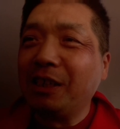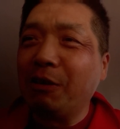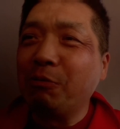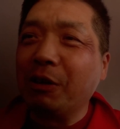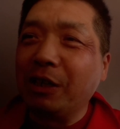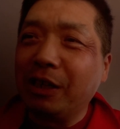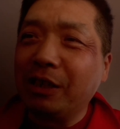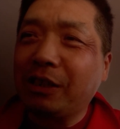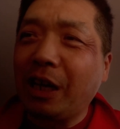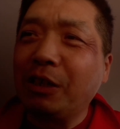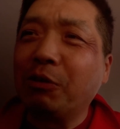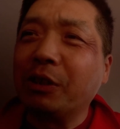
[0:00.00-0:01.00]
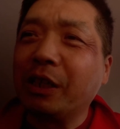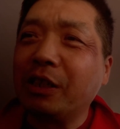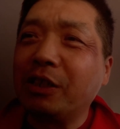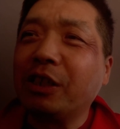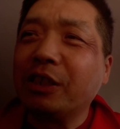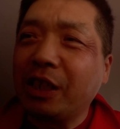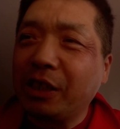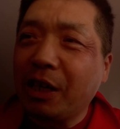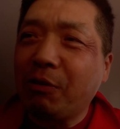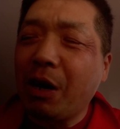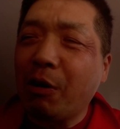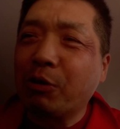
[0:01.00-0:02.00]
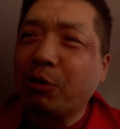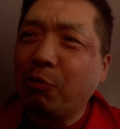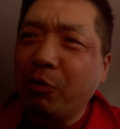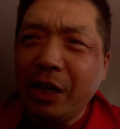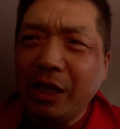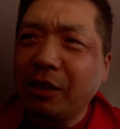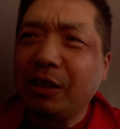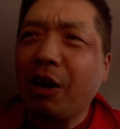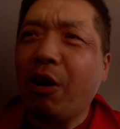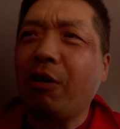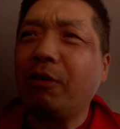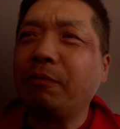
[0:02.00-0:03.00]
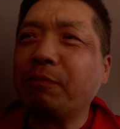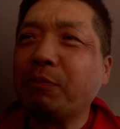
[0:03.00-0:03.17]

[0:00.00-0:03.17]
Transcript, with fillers: 然后我他有那个热线电话，我说我也能聊。